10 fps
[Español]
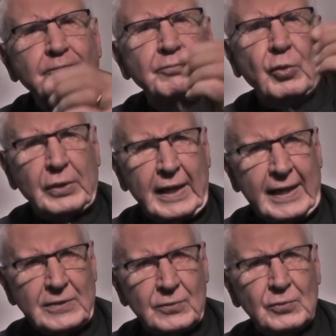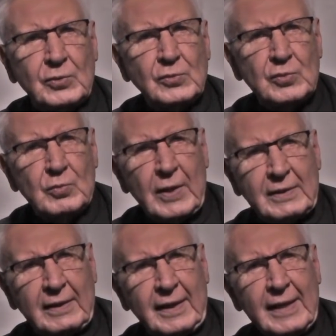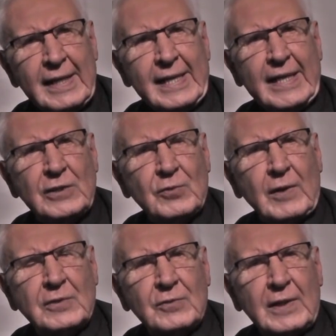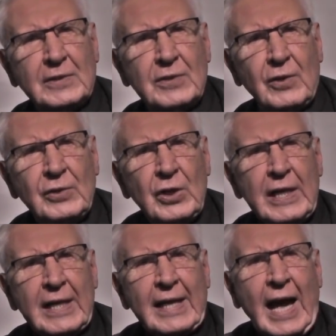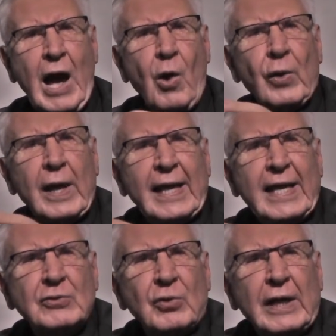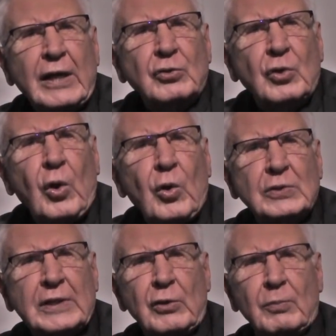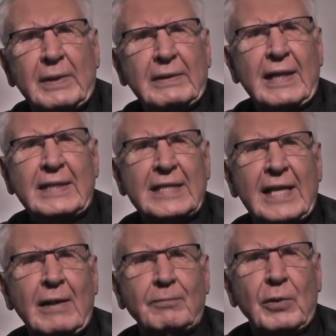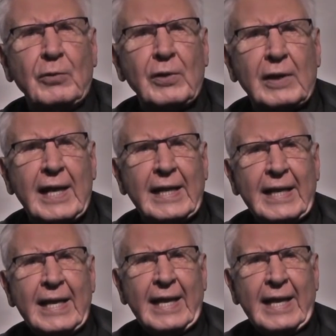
porque Jesús con su muerte y su resurrección ahora hizo que todos los que no pertenecían al pueblo de Israel,